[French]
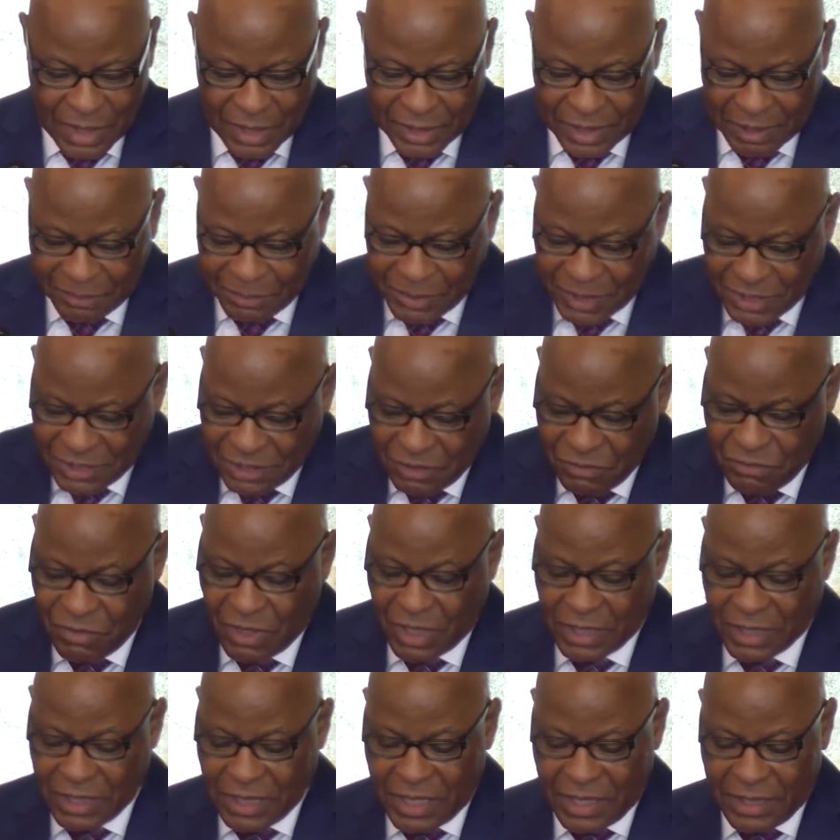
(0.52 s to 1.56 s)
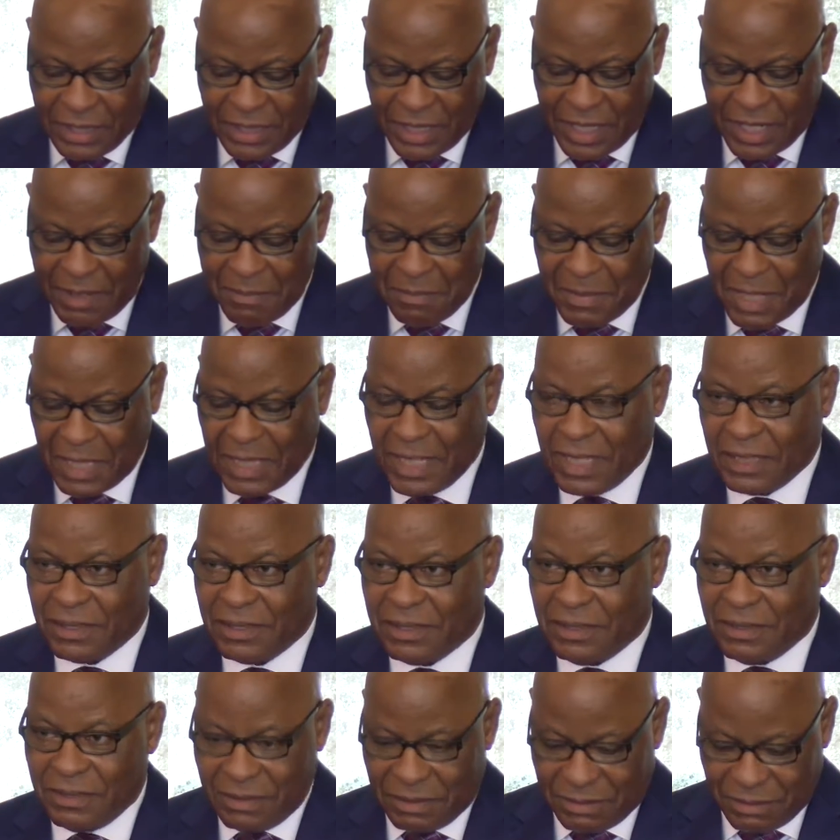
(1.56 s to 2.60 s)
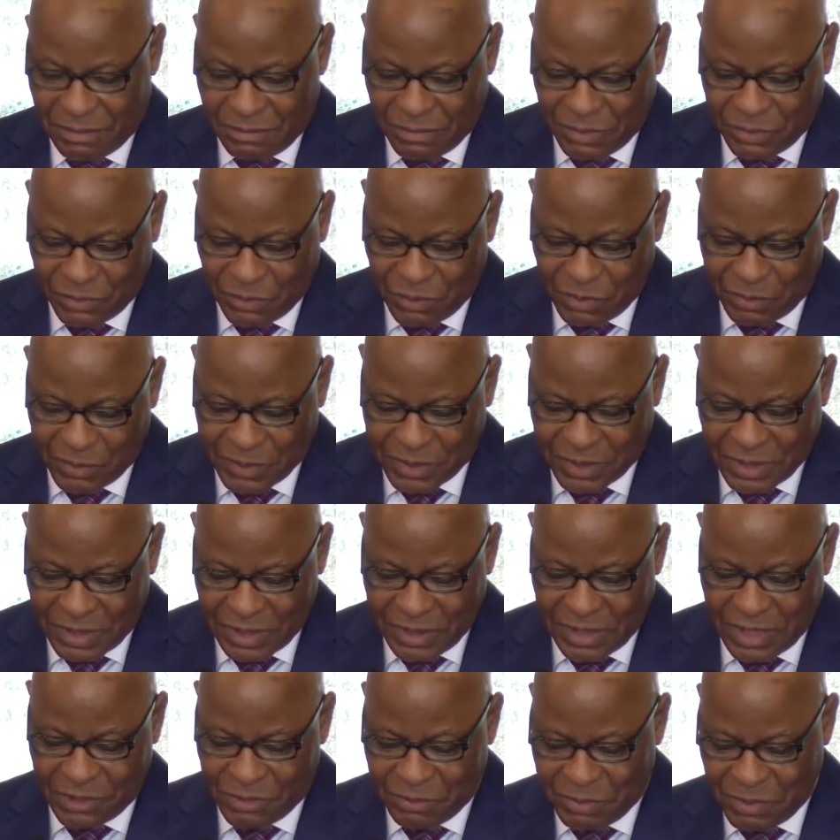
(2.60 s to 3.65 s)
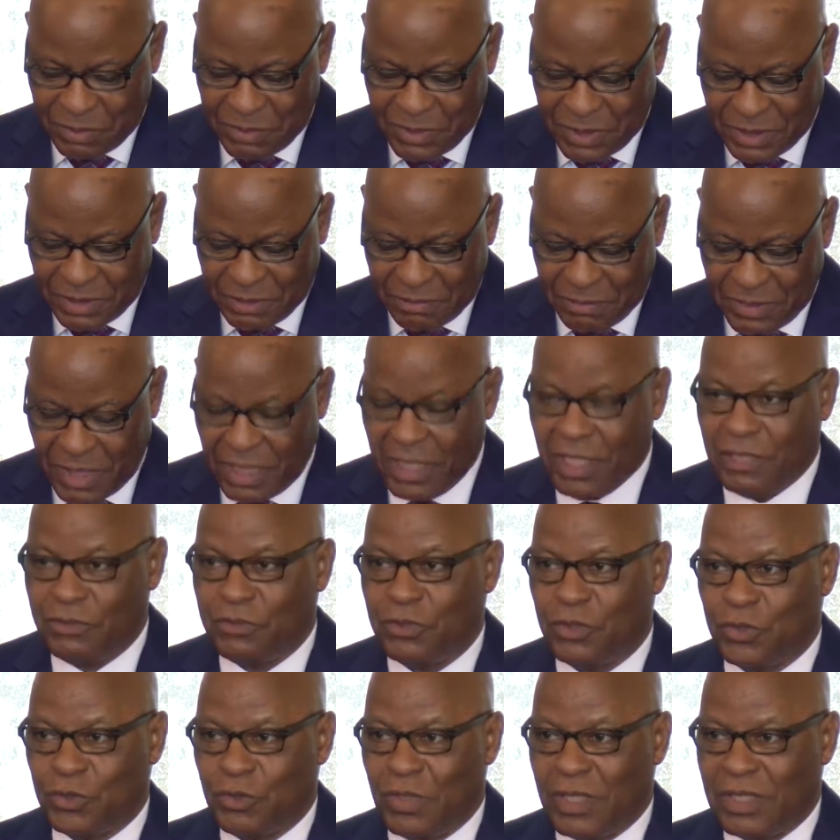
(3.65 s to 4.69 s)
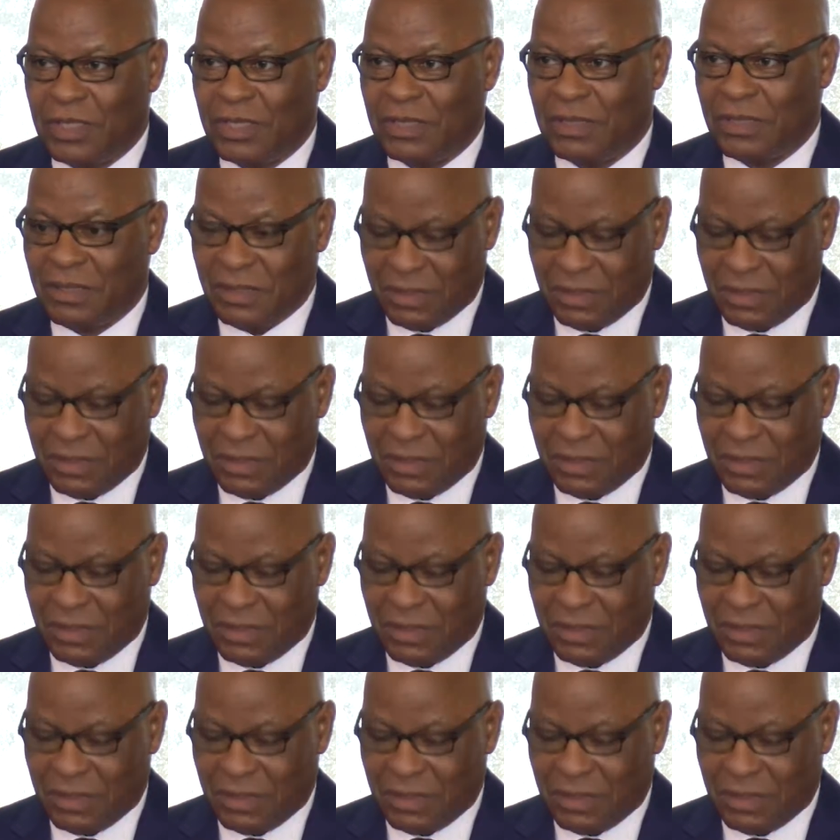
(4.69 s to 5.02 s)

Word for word: La presse ivoirienne est malade, Monsieur le Président de la République, mais elle se soigne.